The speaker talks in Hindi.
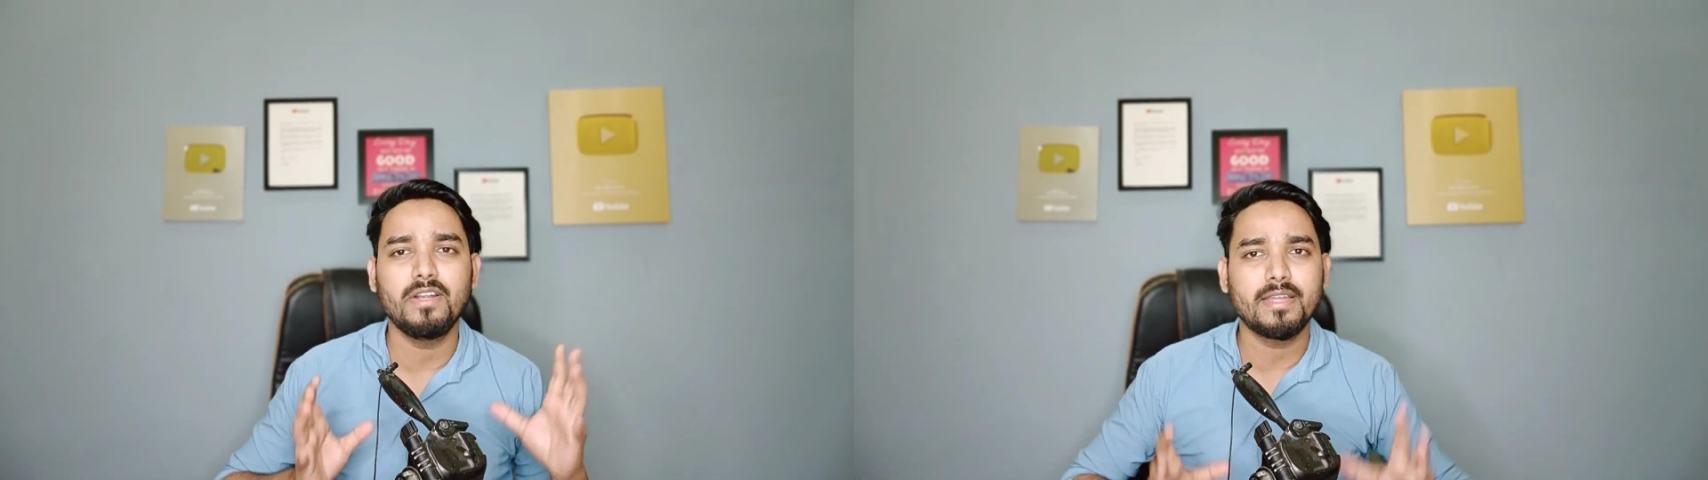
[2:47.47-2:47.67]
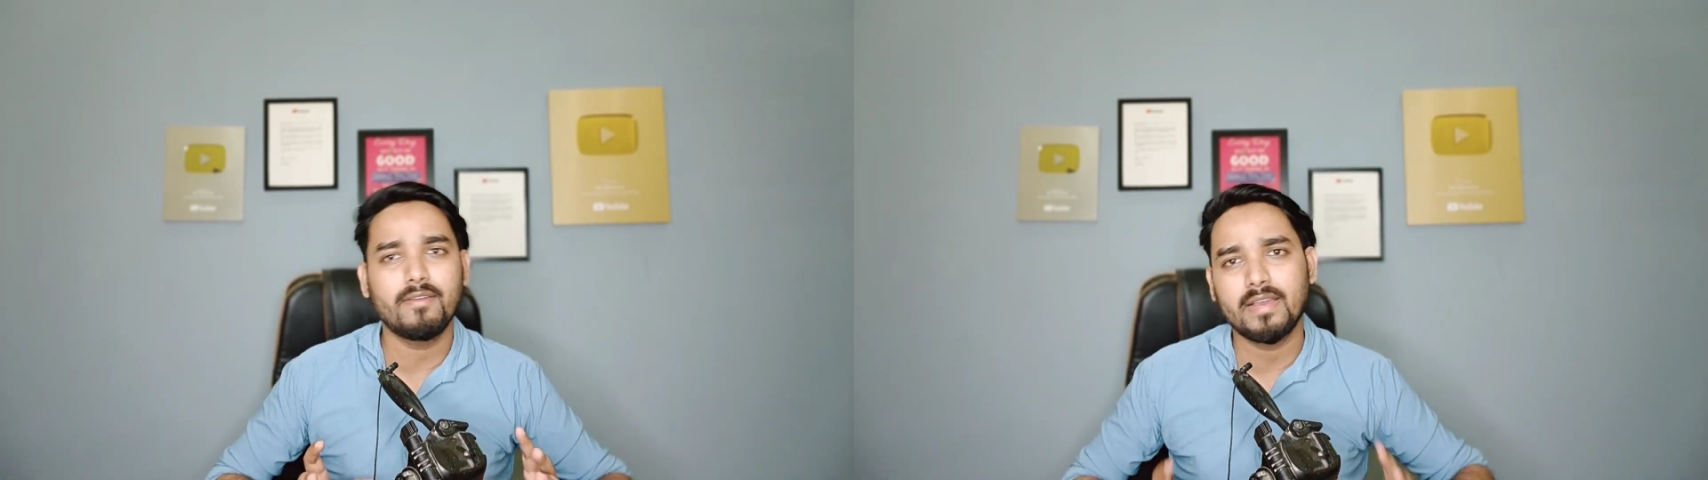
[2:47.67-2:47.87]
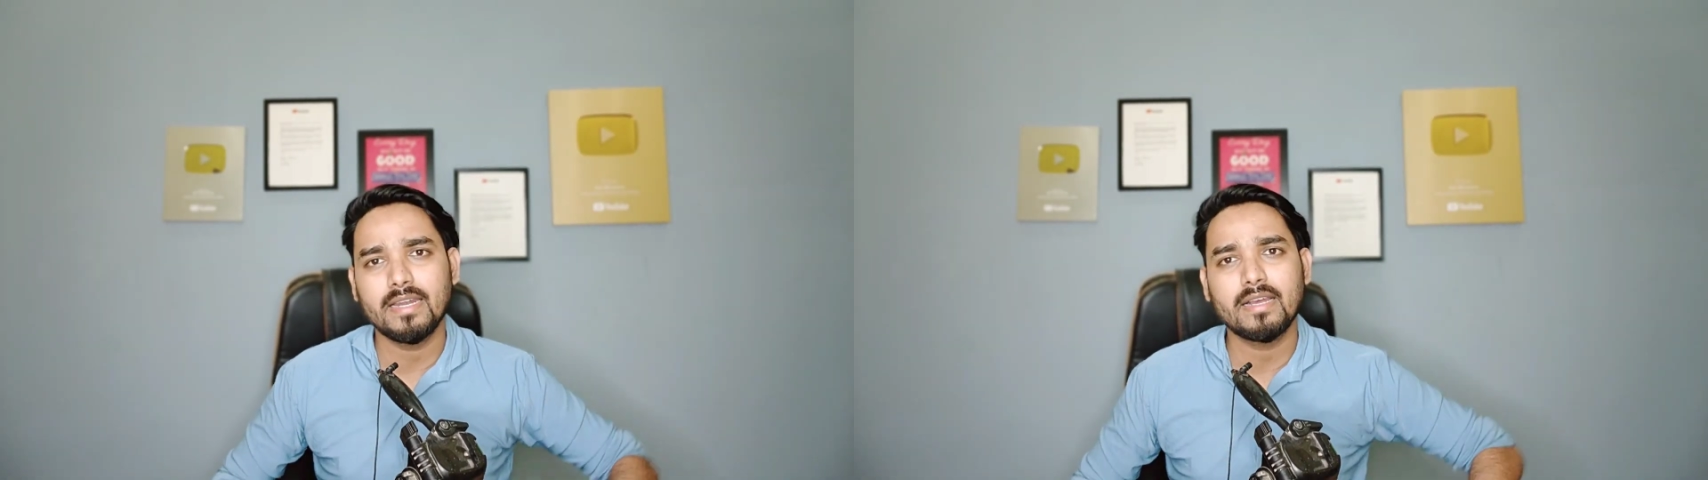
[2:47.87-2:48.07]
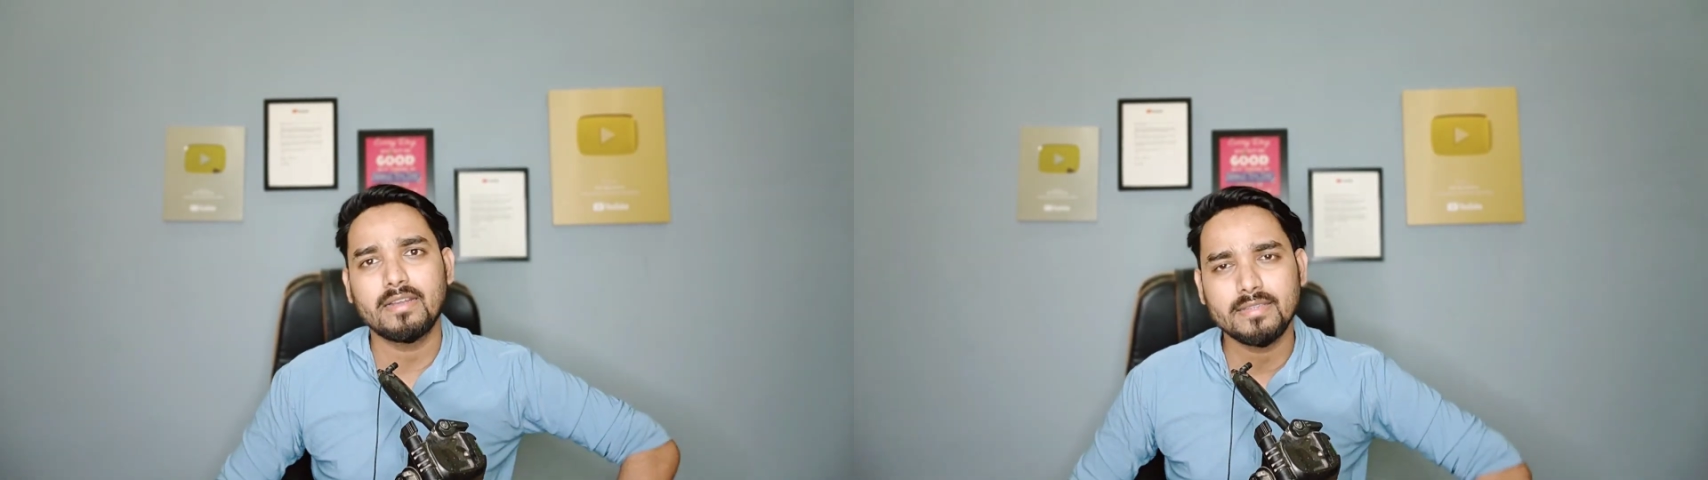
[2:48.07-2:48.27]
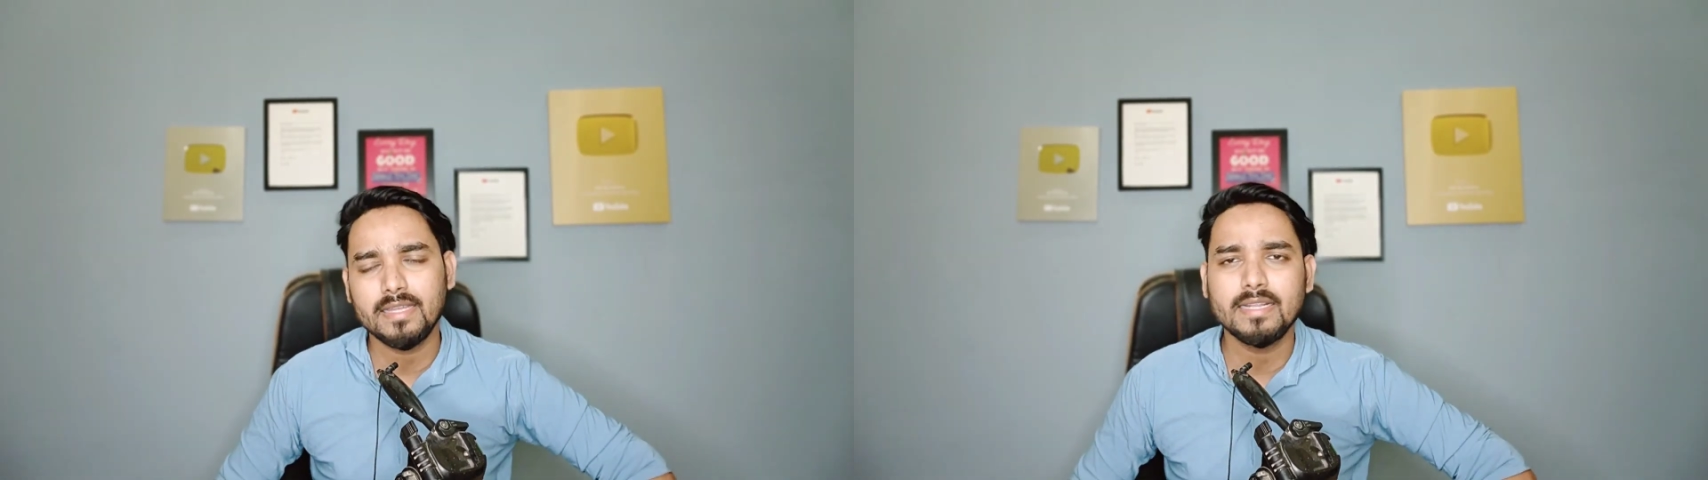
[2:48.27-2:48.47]
फिल्टर वगैरह
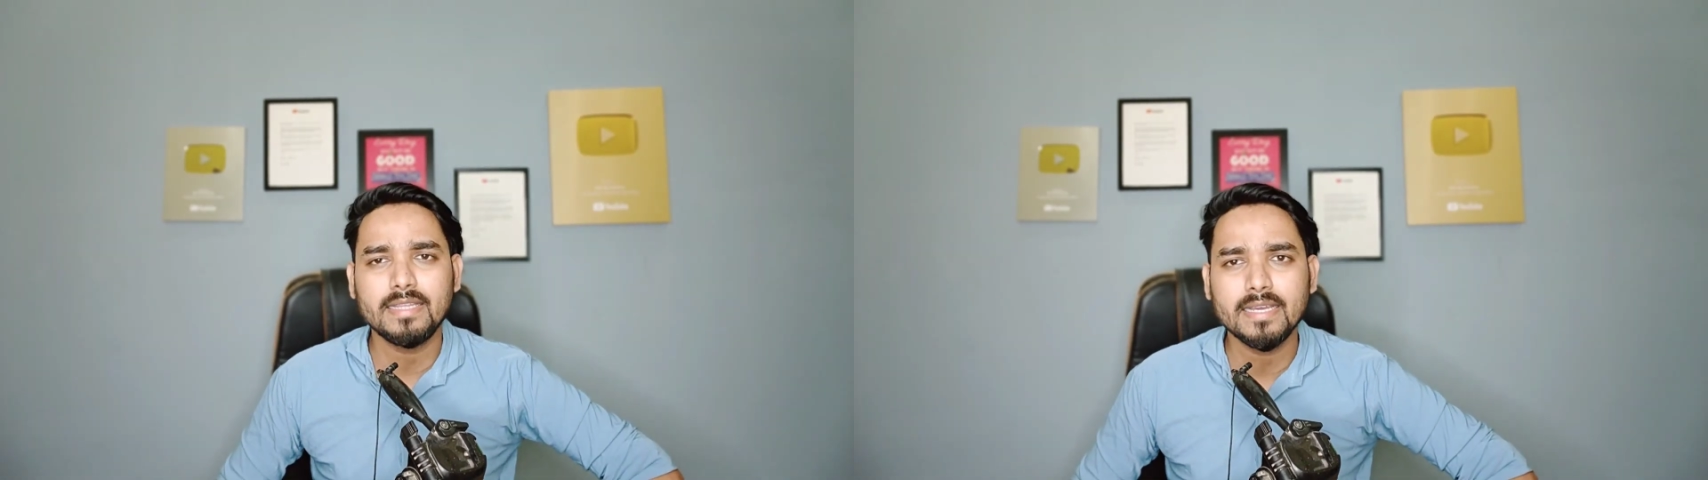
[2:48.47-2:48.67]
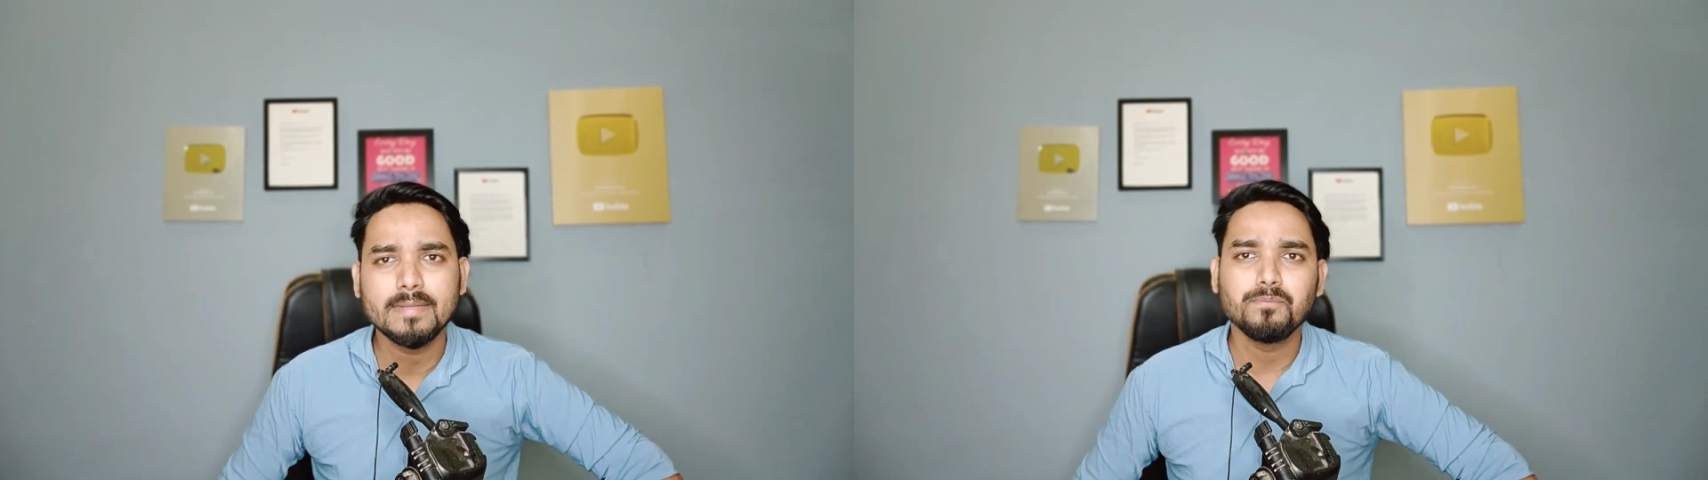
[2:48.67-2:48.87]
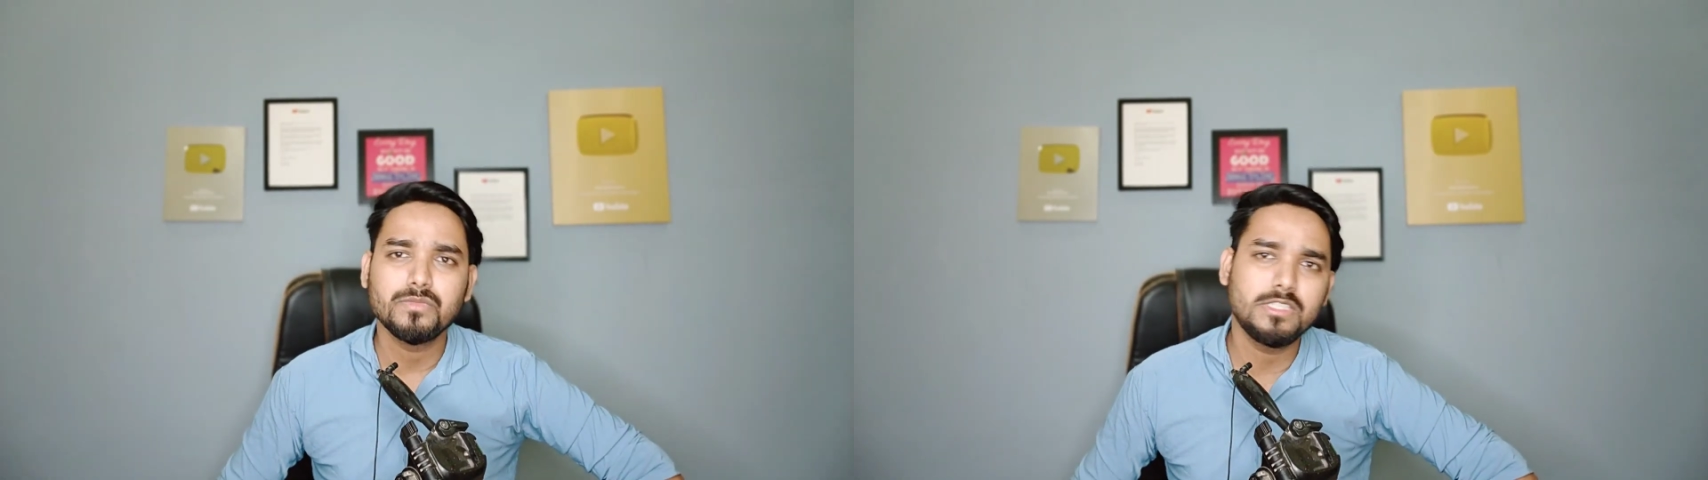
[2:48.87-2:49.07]
करते रहते हैं